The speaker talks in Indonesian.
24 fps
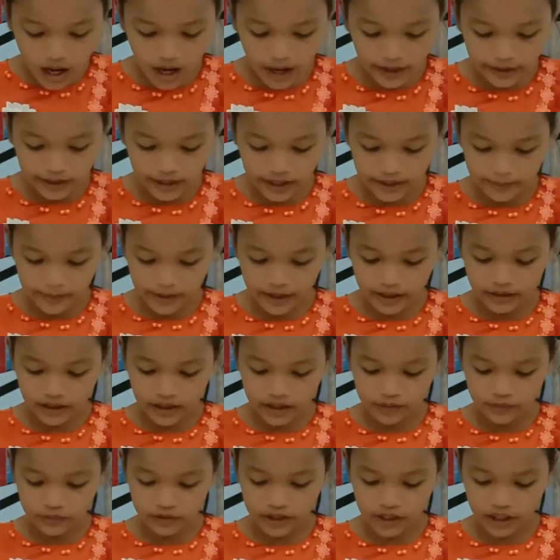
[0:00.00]
Ayat lima
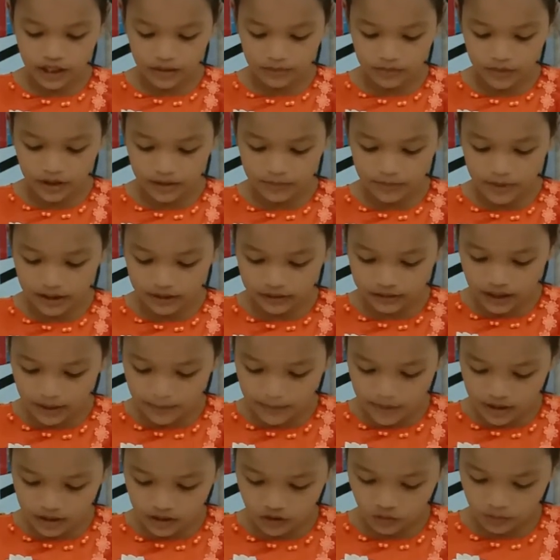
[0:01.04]
dan nulikeun man banta
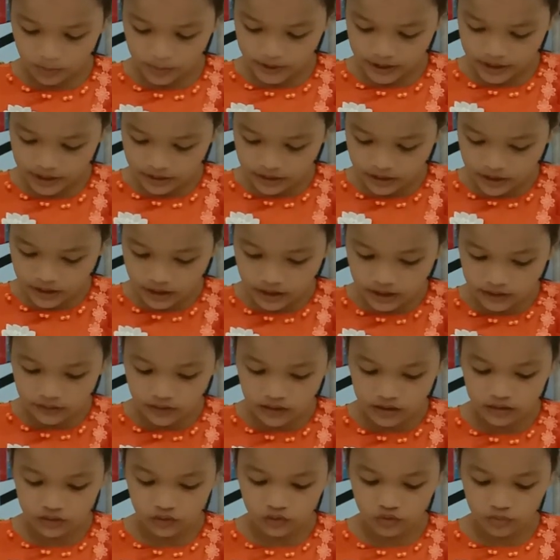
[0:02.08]
maka ope dengar
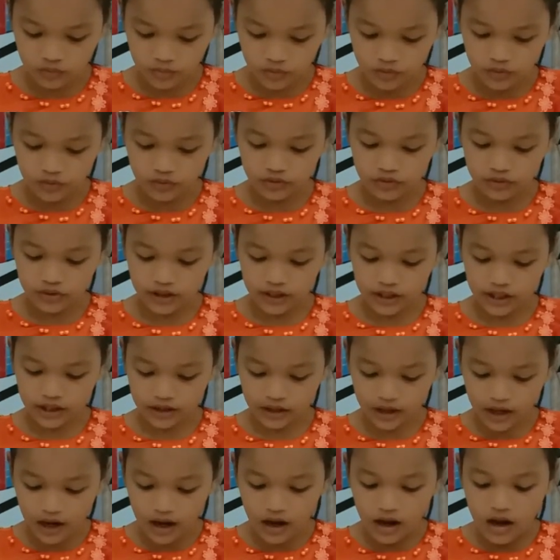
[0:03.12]
kita tubuh kuduni
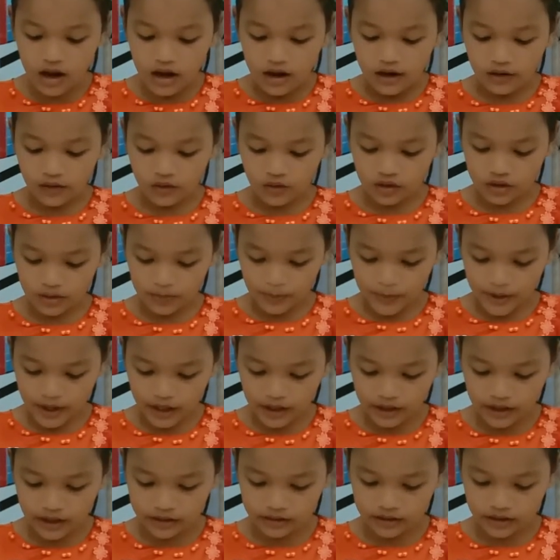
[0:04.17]
enda
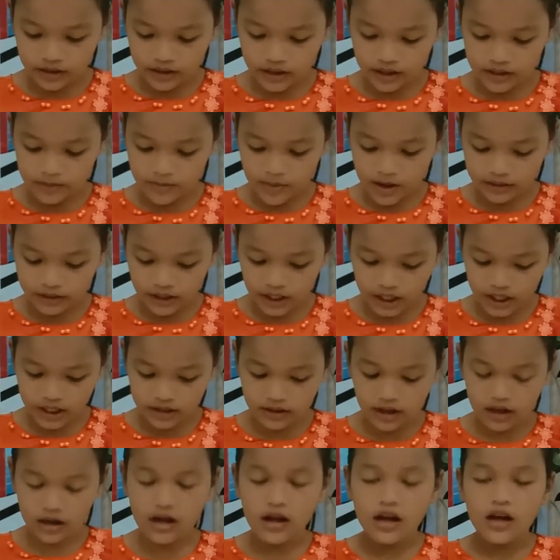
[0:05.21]
ngukepekeun itanda di bata
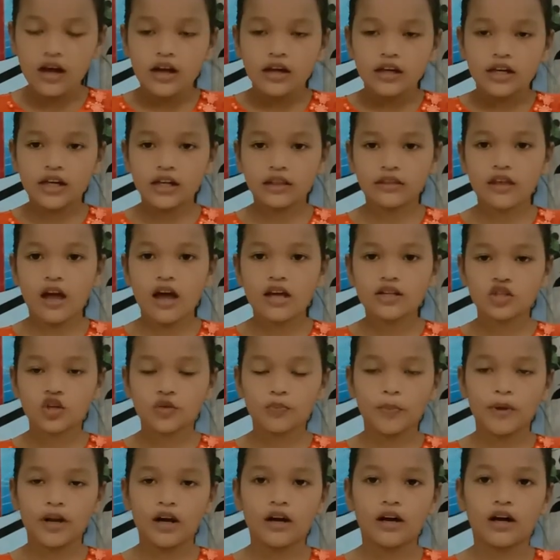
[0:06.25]
kita. Kita
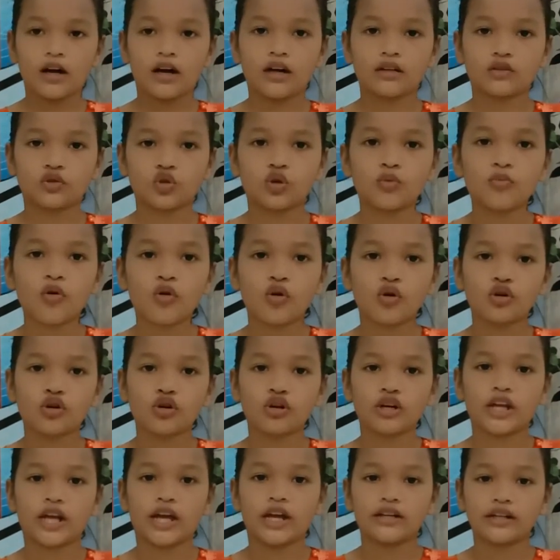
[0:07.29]
sope lama tubuh
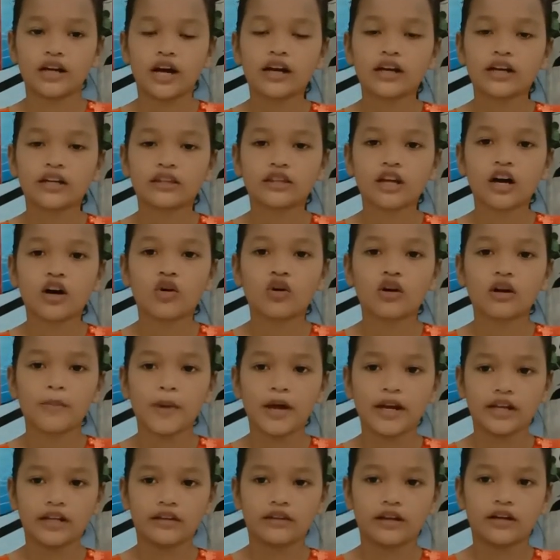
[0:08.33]
ni enda kita
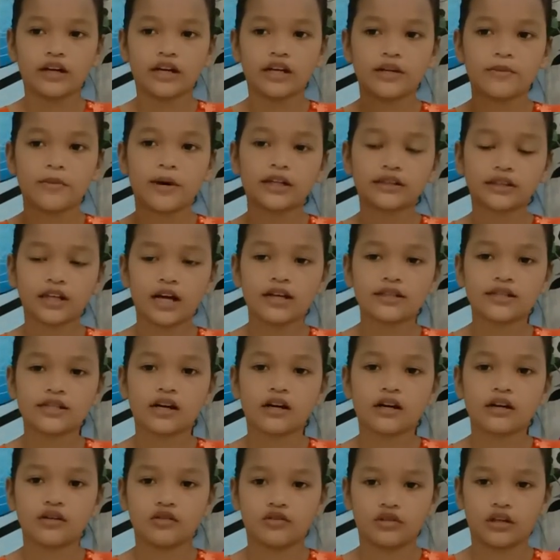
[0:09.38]
ngoleben itanda di bata
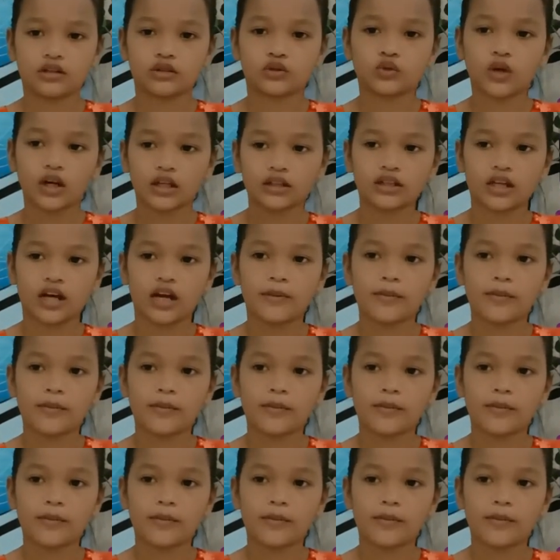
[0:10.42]
asang kena orang tua ta.